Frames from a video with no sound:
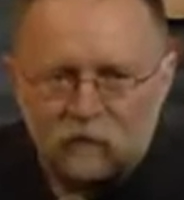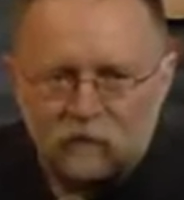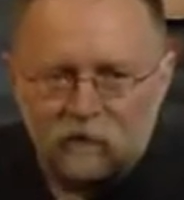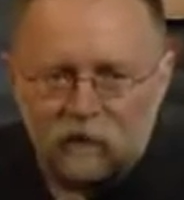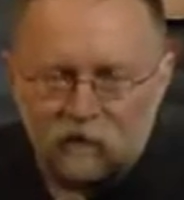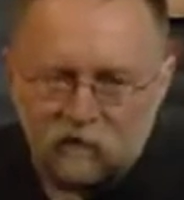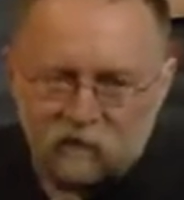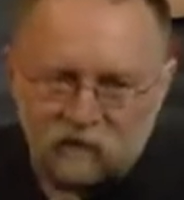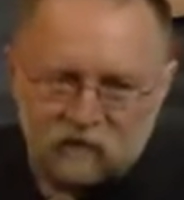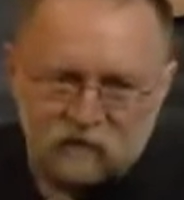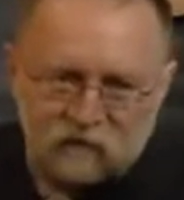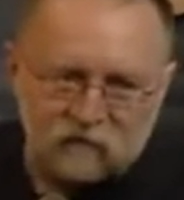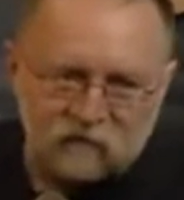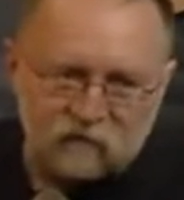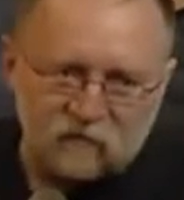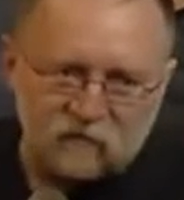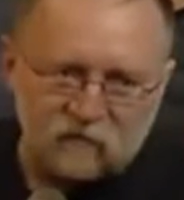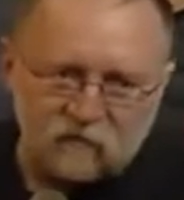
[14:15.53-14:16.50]

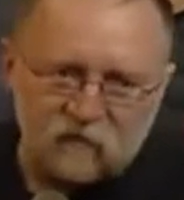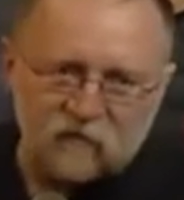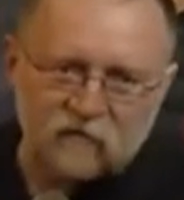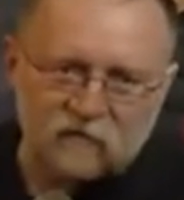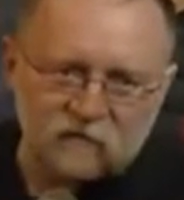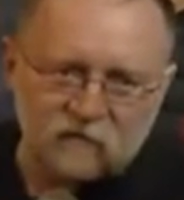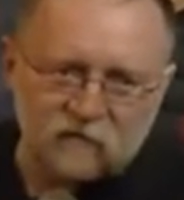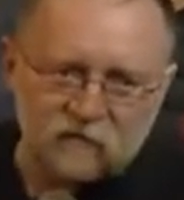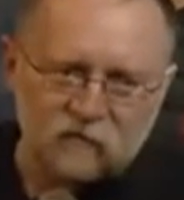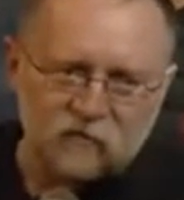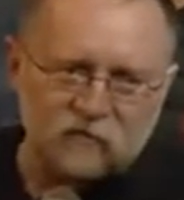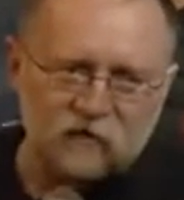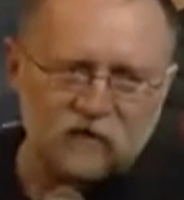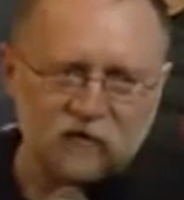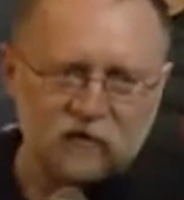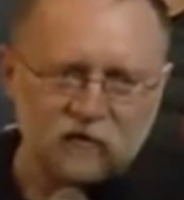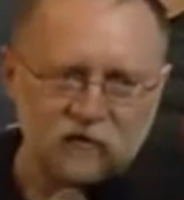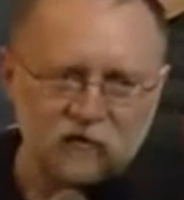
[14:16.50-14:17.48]
Natomiast nie
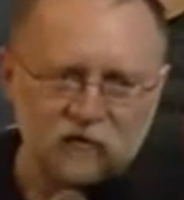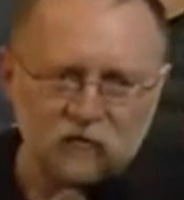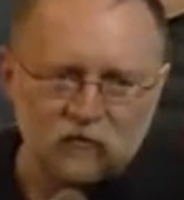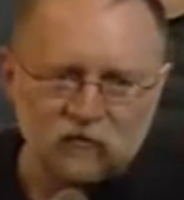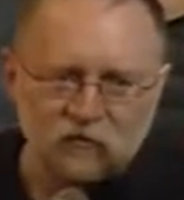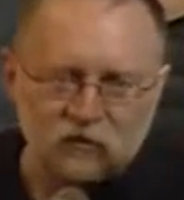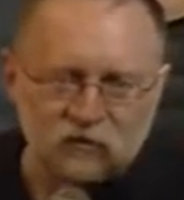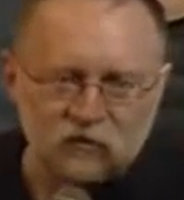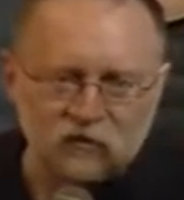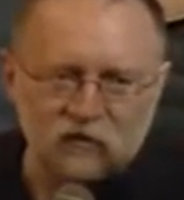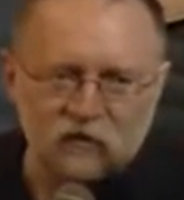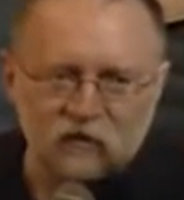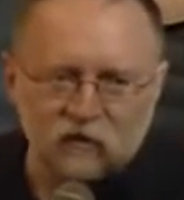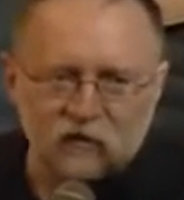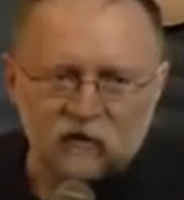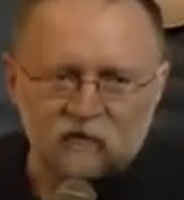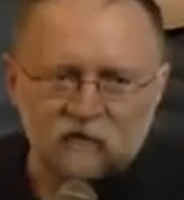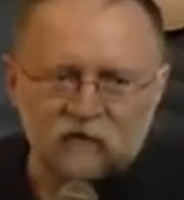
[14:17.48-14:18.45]
zamierzali tego głosić
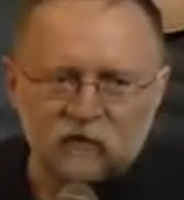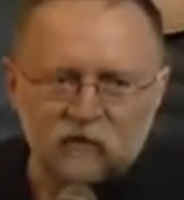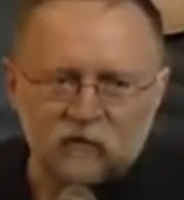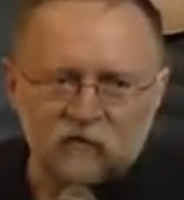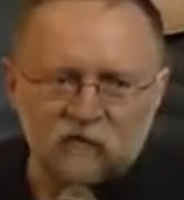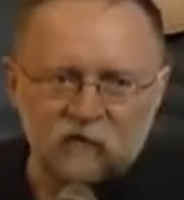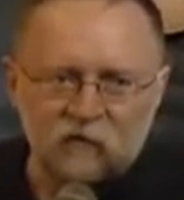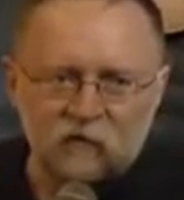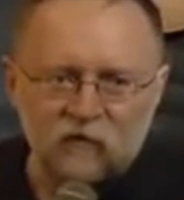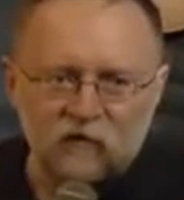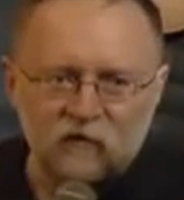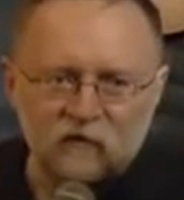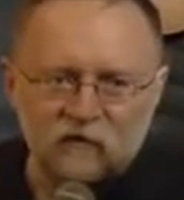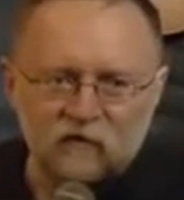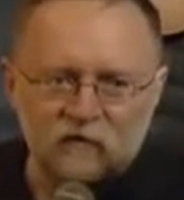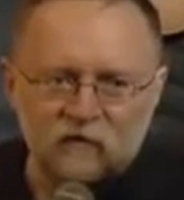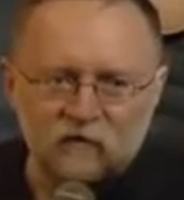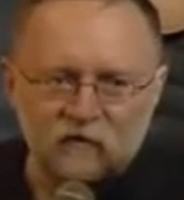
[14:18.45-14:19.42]
przem i
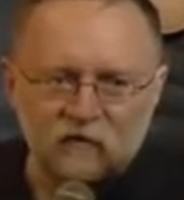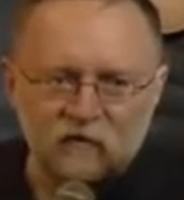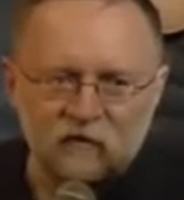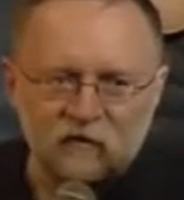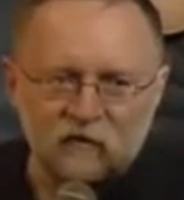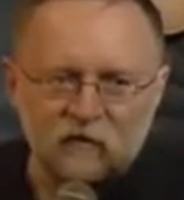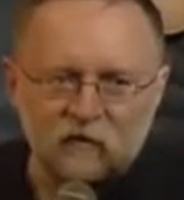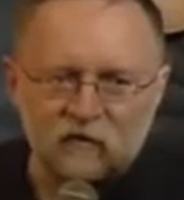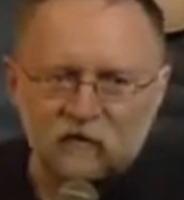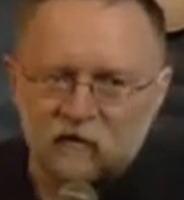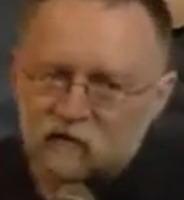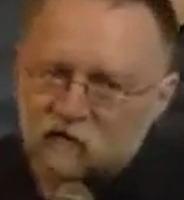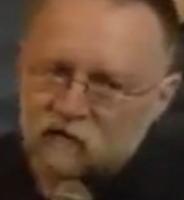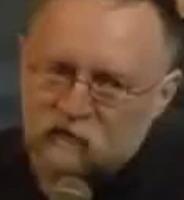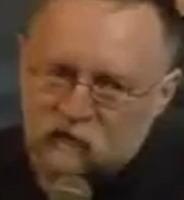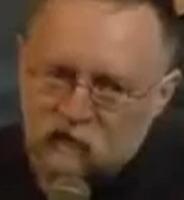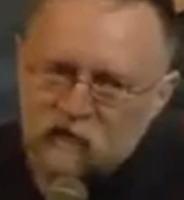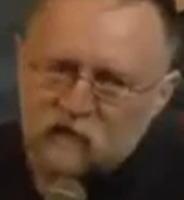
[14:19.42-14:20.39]
wobec. Y, I
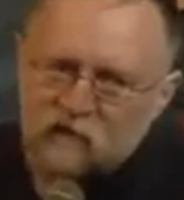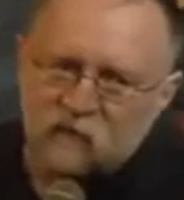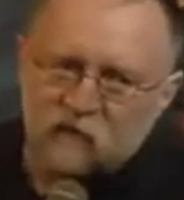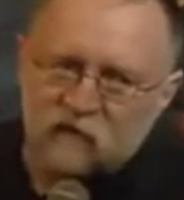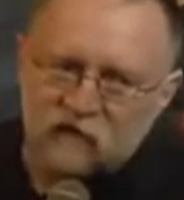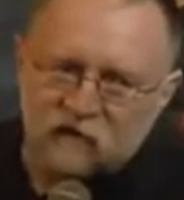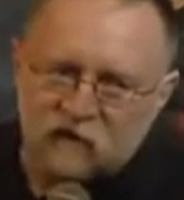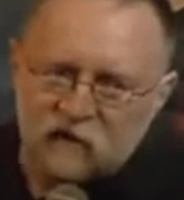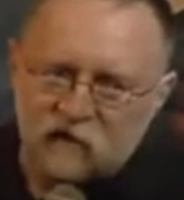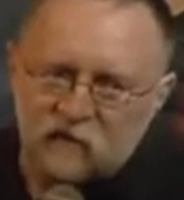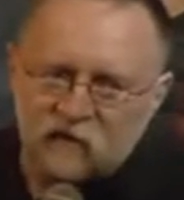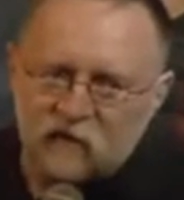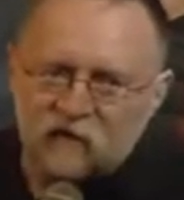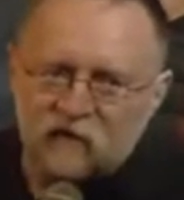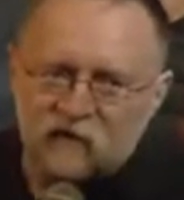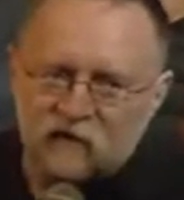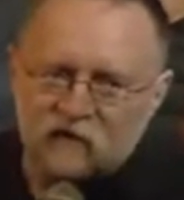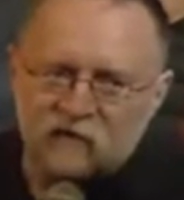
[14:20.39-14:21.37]
to jest między innymi
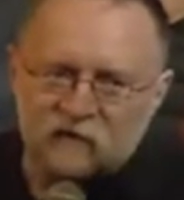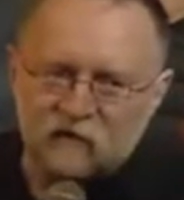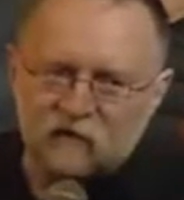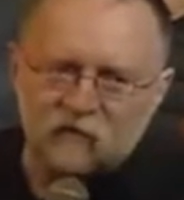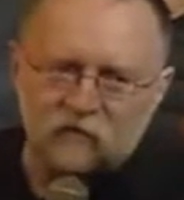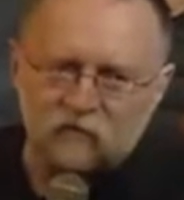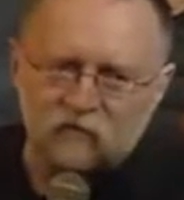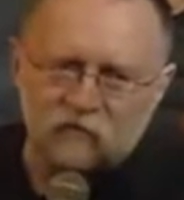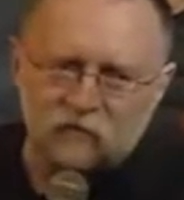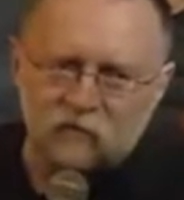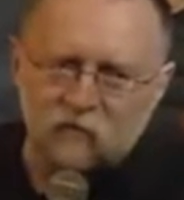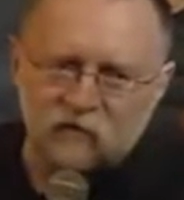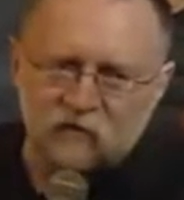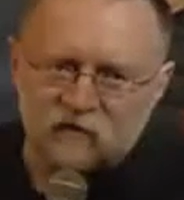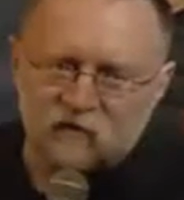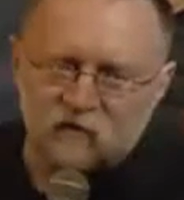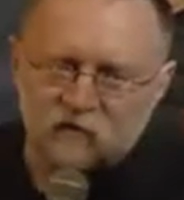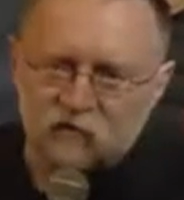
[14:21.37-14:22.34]
jedna z cech kultury
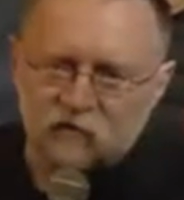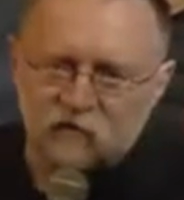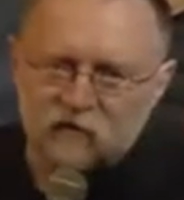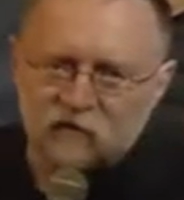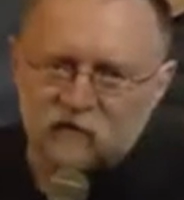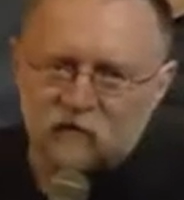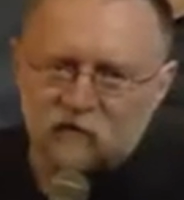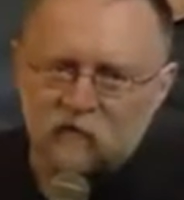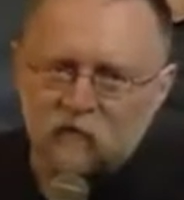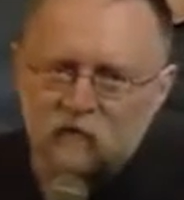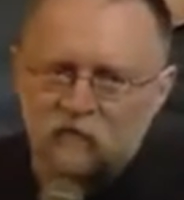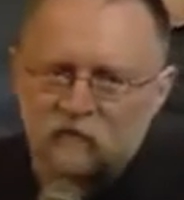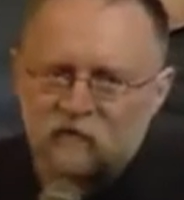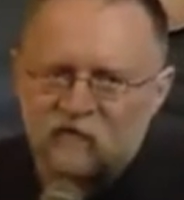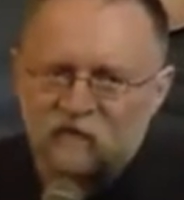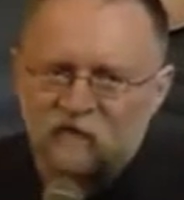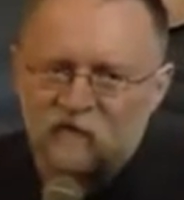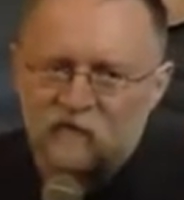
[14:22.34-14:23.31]
polskiej XVIII wieku,
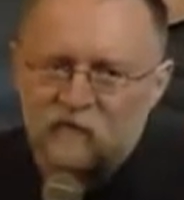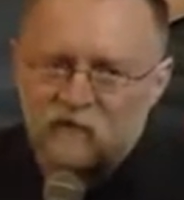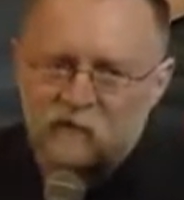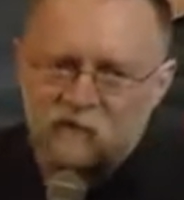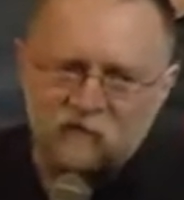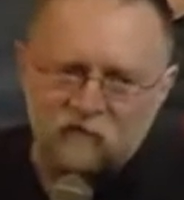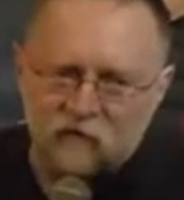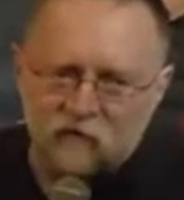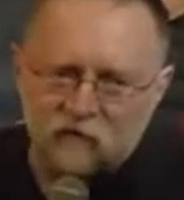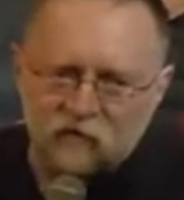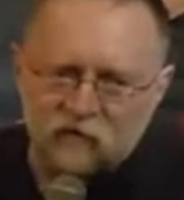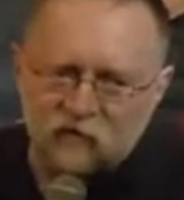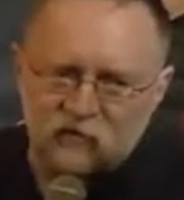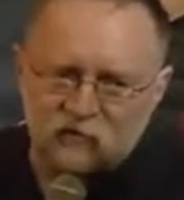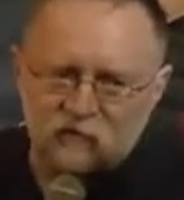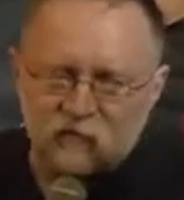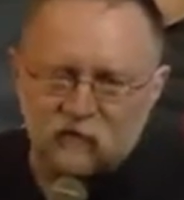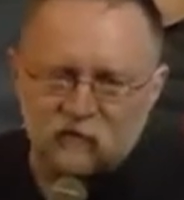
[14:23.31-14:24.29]
która wyłamywała się
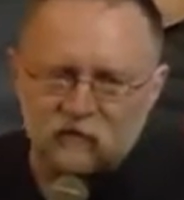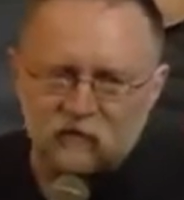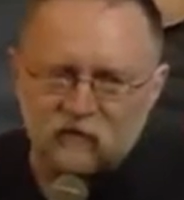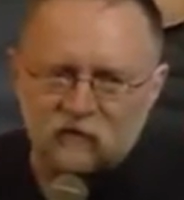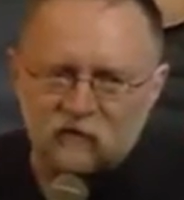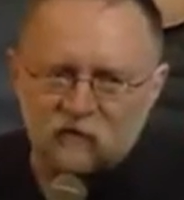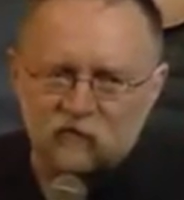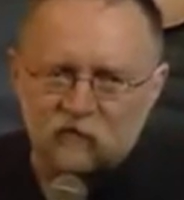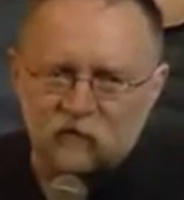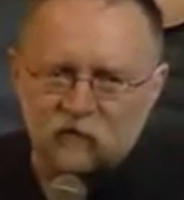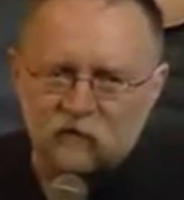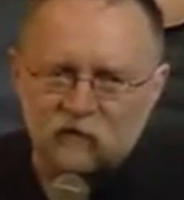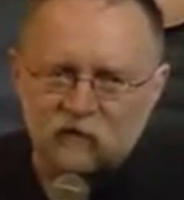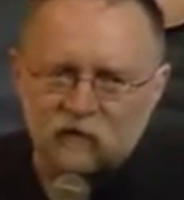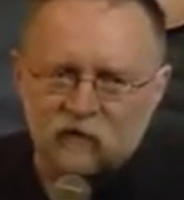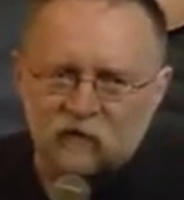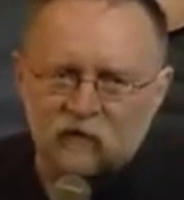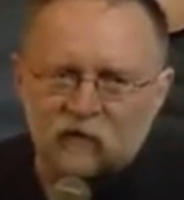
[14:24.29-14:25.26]
zupełnie z Europy
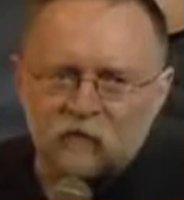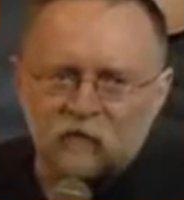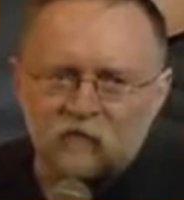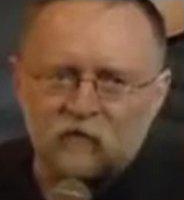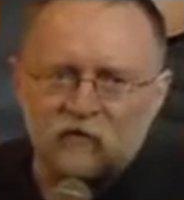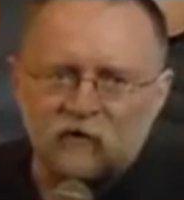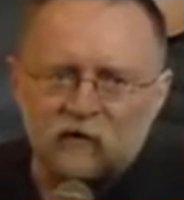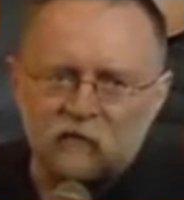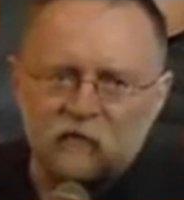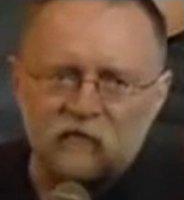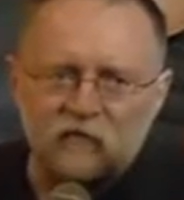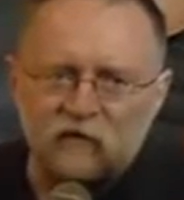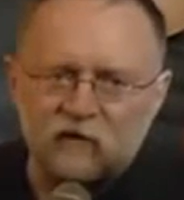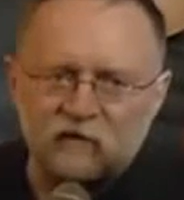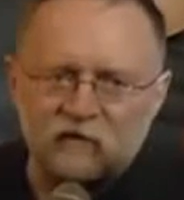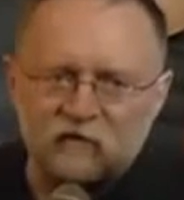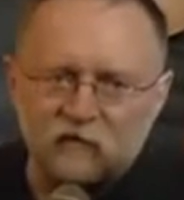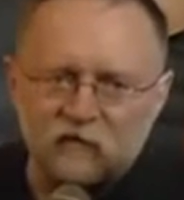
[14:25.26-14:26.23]
programowo
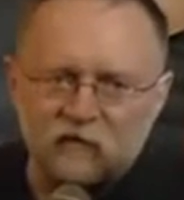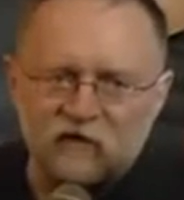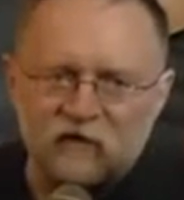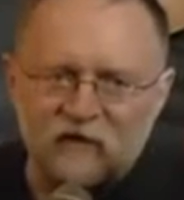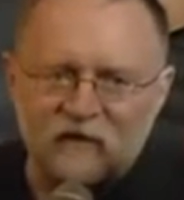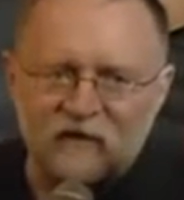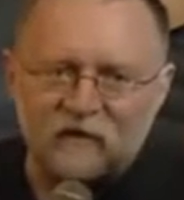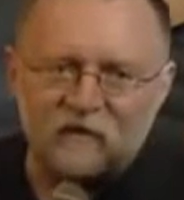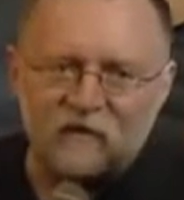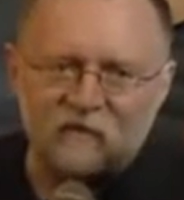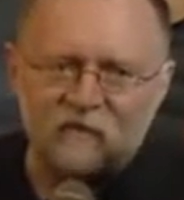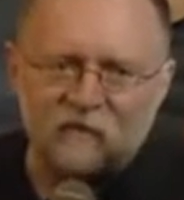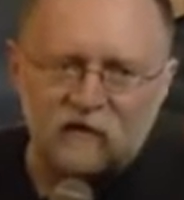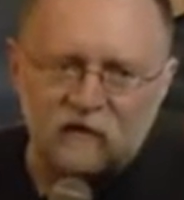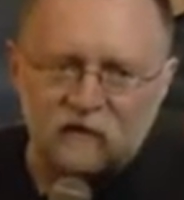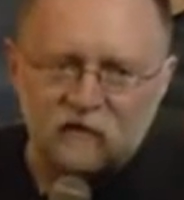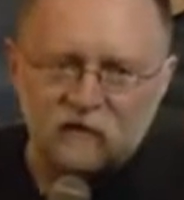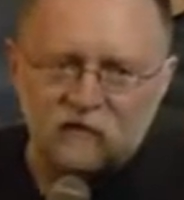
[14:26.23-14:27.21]
nastawionej na inne
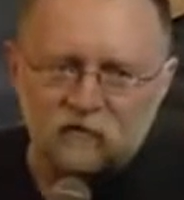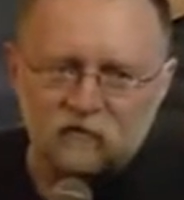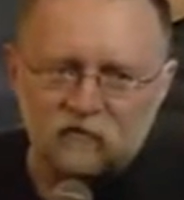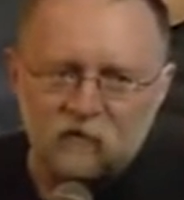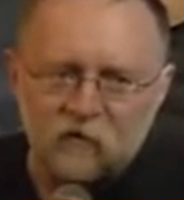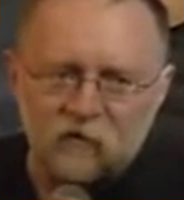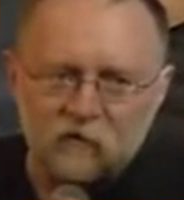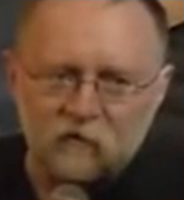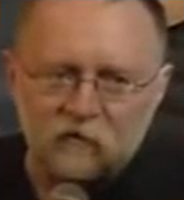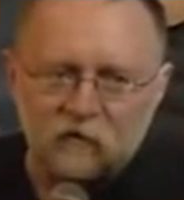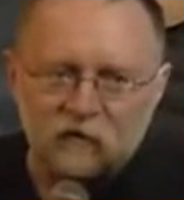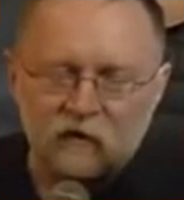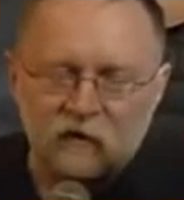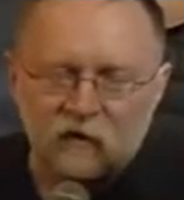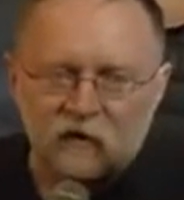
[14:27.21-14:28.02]
fale. Zupełnie.